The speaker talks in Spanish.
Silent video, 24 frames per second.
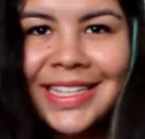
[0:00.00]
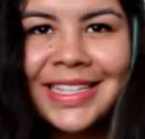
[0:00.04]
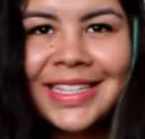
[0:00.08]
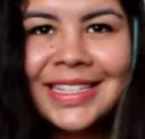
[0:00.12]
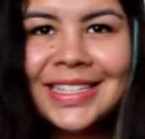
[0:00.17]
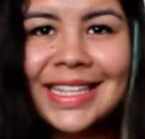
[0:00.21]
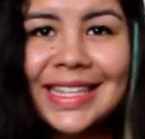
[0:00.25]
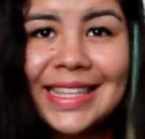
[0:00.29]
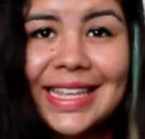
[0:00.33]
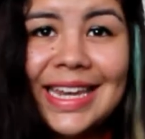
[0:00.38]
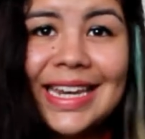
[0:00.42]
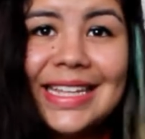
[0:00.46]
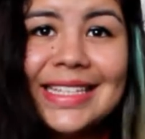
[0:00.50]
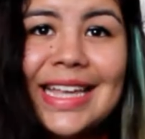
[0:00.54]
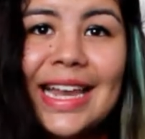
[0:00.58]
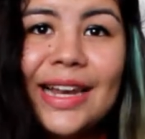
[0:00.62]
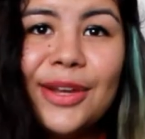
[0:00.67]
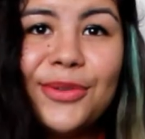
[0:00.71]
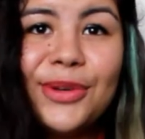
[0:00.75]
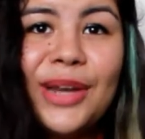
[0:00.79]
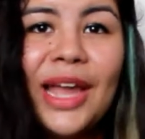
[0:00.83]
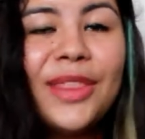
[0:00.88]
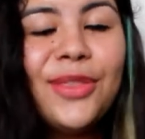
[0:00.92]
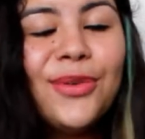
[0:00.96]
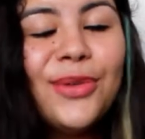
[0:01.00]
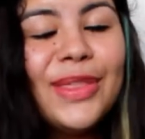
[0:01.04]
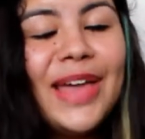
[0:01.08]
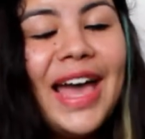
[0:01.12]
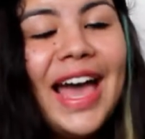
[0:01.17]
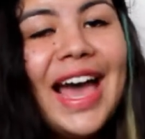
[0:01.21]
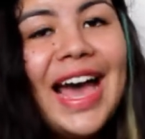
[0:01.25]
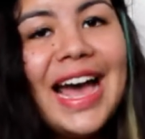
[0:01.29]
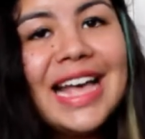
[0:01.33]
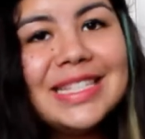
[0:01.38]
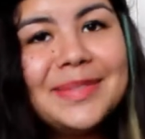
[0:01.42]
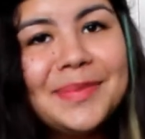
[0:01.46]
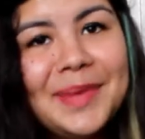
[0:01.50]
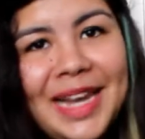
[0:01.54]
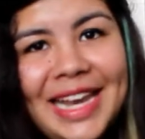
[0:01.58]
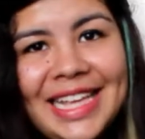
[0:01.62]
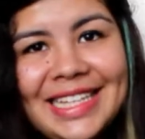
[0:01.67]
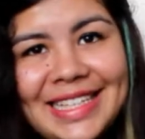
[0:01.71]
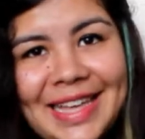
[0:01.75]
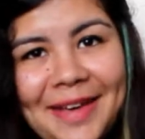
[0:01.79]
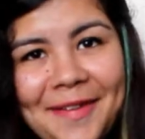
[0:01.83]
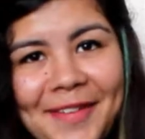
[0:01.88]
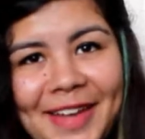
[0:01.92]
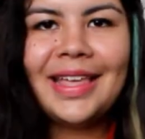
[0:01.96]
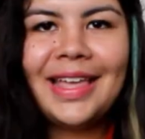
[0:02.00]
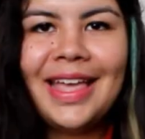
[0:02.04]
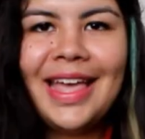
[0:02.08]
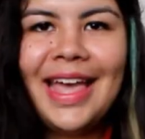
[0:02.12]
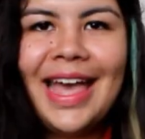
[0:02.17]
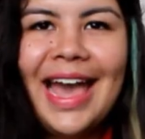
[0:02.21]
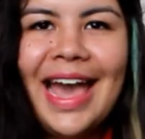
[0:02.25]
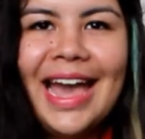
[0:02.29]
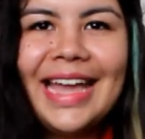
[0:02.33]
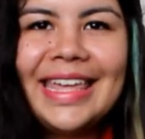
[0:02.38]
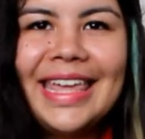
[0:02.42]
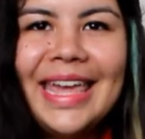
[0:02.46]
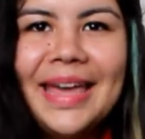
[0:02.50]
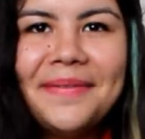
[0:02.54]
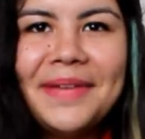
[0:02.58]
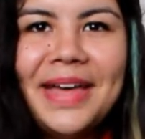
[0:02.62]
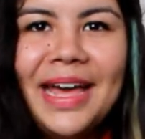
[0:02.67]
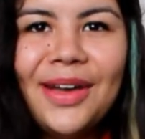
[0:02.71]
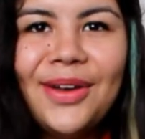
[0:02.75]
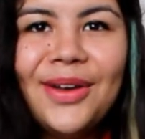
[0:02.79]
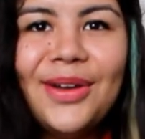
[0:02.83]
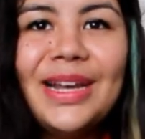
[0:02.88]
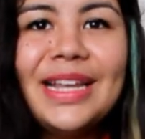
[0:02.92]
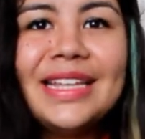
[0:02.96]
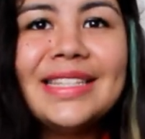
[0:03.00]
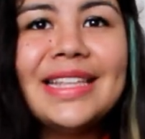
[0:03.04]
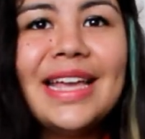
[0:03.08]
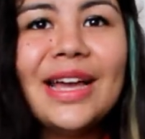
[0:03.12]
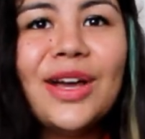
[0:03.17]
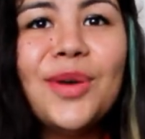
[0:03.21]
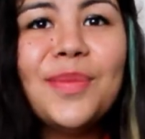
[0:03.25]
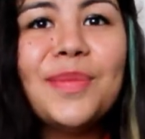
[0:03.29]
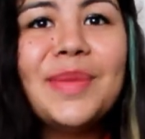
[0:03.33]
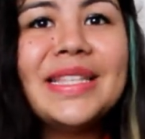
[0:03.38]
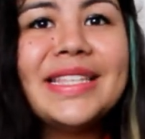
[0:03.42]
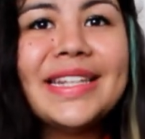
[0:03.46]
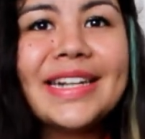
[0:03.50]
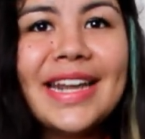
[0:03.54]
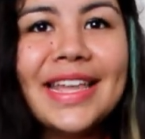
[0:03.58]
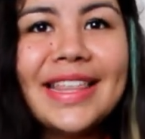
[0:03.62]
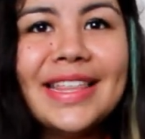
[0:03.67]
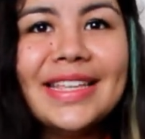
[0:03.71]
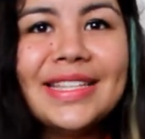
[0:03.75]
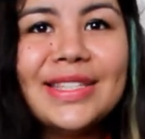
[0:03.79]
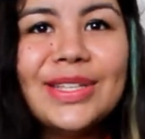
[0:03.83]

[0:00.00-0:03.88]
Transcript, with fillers: Si tienes alguna duda, házmela saber. Aquí abajo les dejo mis redes